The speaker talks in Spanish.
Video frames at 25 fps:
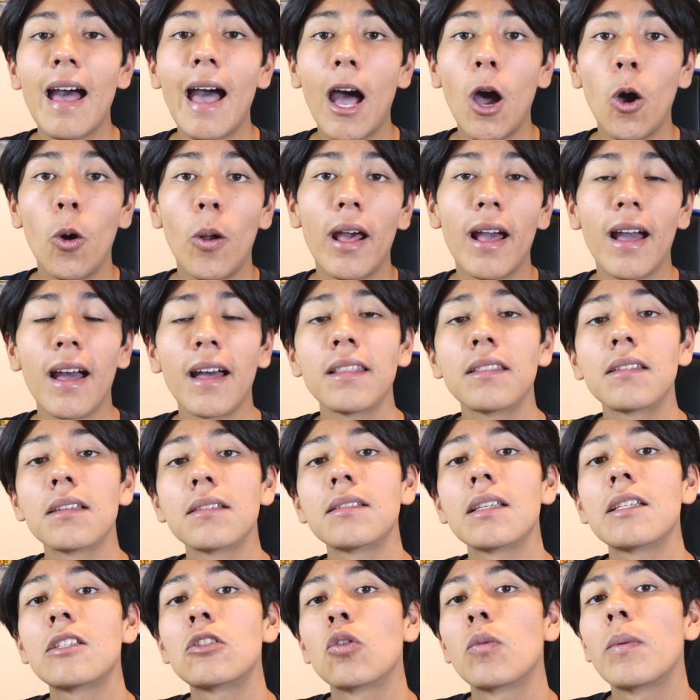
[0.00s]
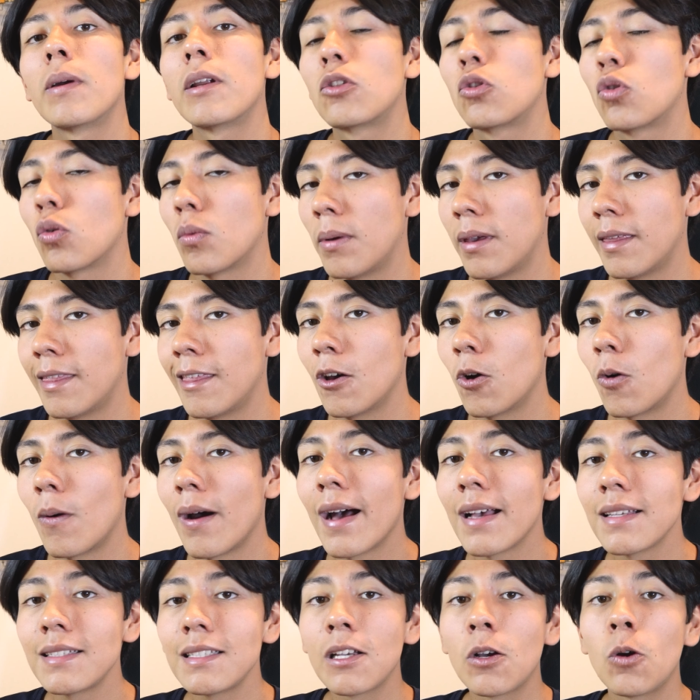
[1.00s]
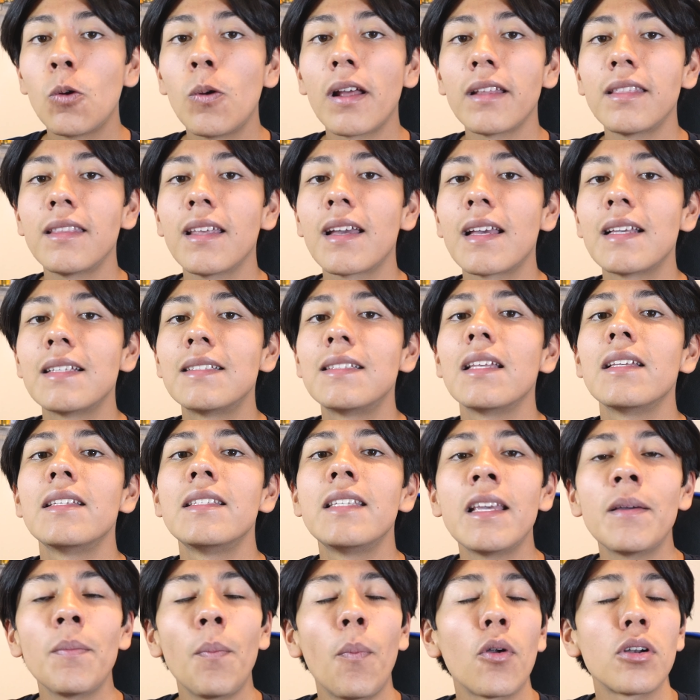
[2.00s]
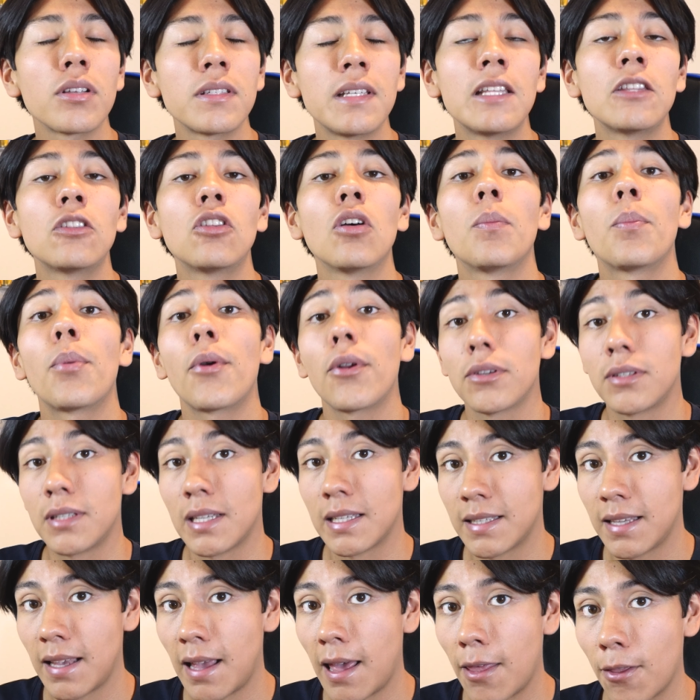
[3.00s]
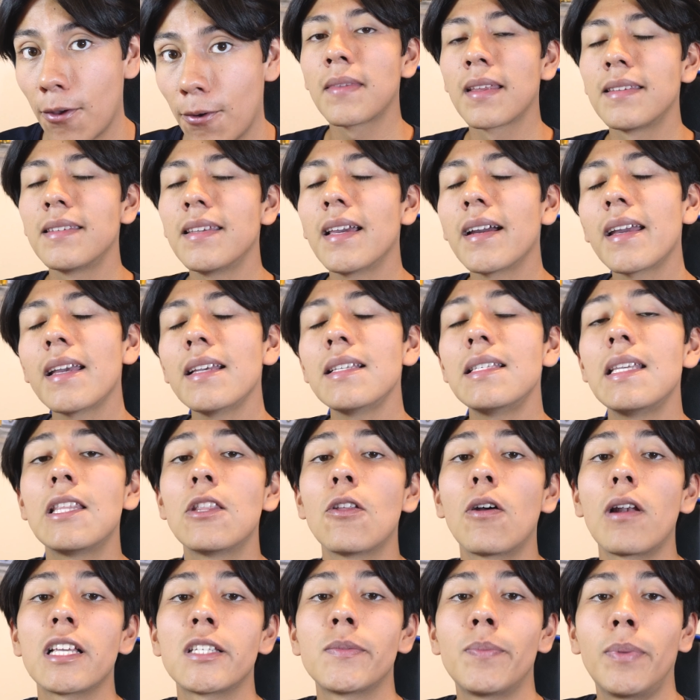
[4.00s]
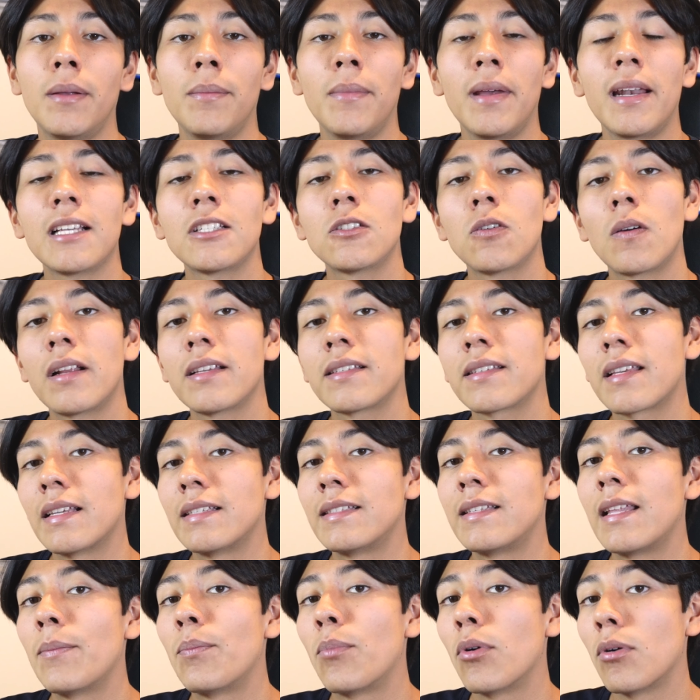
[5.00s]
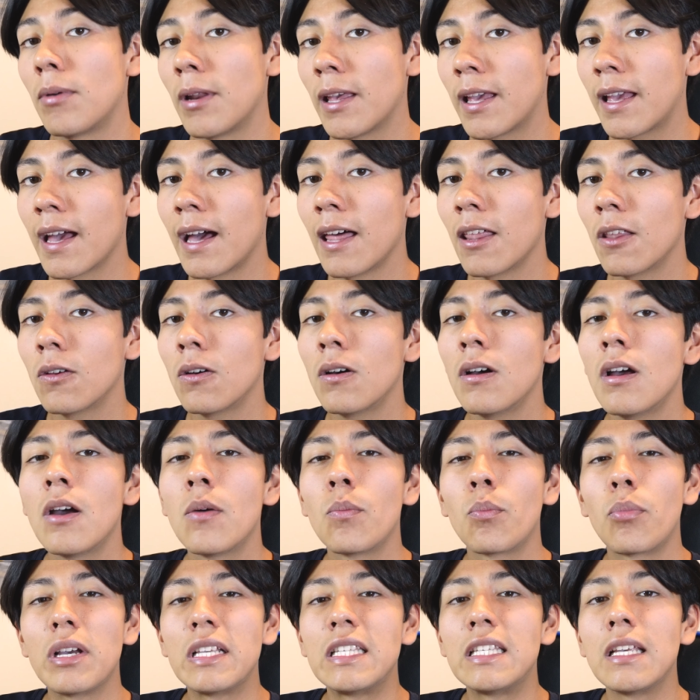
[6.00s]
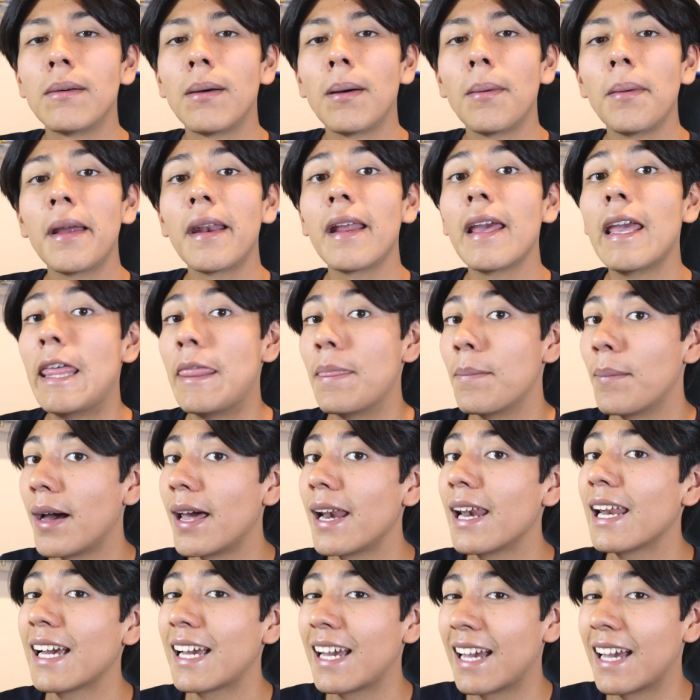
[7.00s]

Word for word: Ahora, antes de subir tu video, asegúrate que esté 100% procesado, ya que si no las primeras horas que esté publicado, pues se va a ver en mala